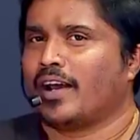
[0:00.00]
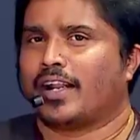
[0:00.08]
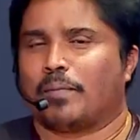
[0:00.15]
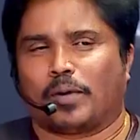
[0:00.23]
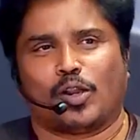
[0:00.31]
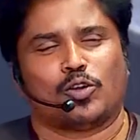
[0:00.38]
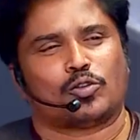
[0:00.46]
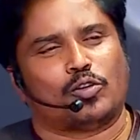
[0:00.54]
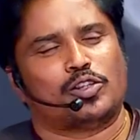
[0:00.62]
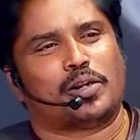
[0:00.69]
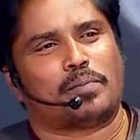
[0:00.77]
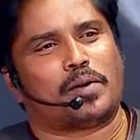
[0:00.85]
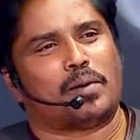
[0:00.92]
நான் பரலோகத்துக்கு
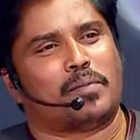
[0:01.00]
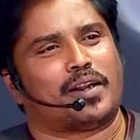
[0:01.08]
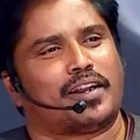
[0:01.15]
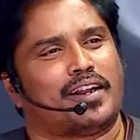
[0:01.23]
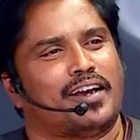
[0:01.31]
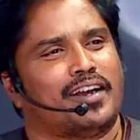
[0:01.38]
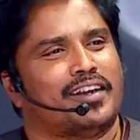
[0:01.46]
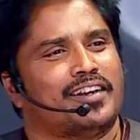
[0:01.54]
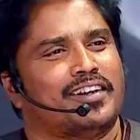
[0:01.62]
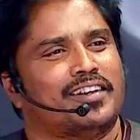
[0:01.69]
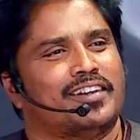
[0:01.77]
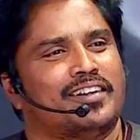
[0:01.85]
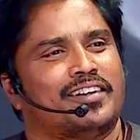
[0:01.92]
வந்திருப்பேனா மாட்டேனா
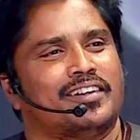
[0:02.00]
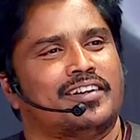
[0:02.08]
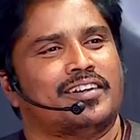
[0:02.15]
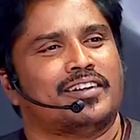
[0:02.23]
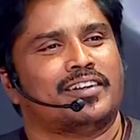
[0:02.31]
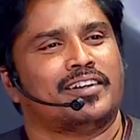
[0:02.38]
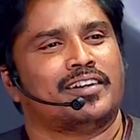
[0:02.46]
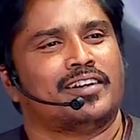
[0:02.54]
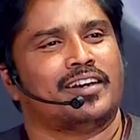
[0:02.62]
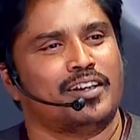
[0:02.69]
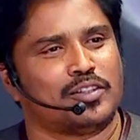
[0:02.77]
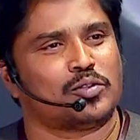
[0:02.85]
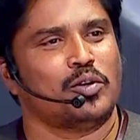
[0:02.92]

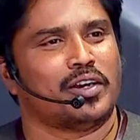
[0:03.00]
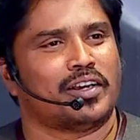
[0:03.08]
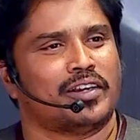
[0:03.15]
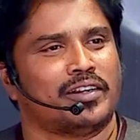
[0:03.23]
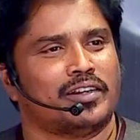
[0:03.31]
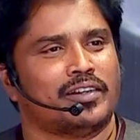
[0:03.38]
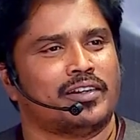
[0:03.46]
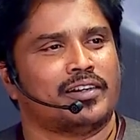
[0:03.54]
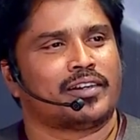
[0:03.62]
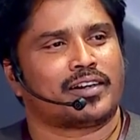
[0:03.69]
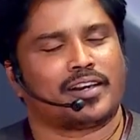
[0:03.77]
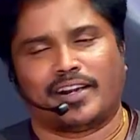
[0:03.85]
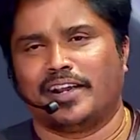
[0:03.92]
நான் சொல்லுங்கள்
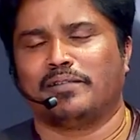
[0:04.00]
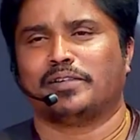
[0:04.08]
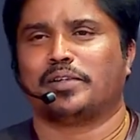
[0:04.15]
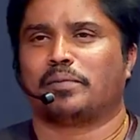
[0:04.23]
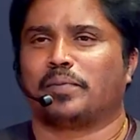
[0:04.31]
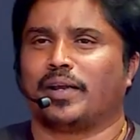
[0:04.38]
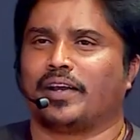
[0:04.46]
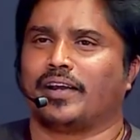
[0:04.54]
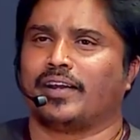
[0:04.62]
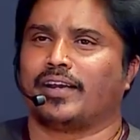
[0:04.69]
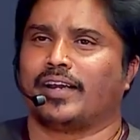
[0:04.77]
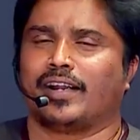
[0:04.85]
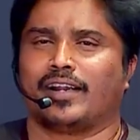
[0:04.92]
கட்டாயம் வந்திருப்பேன்
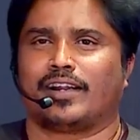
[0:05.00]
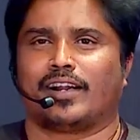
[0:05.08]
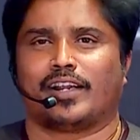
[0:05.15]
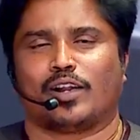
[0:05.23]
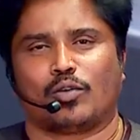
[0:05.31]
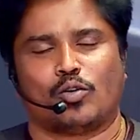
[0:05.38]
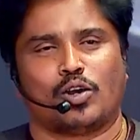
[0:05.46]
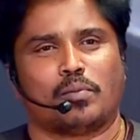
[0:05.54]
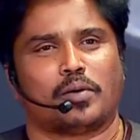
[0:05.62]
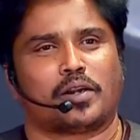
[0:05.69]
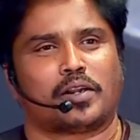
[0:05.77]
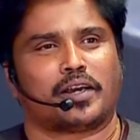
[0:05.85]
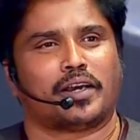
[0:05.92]
ஏனென்றால் எனக்கு
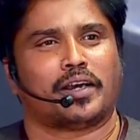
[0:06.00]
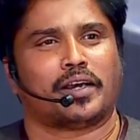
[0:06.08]
கொடுக்கப்பட்ட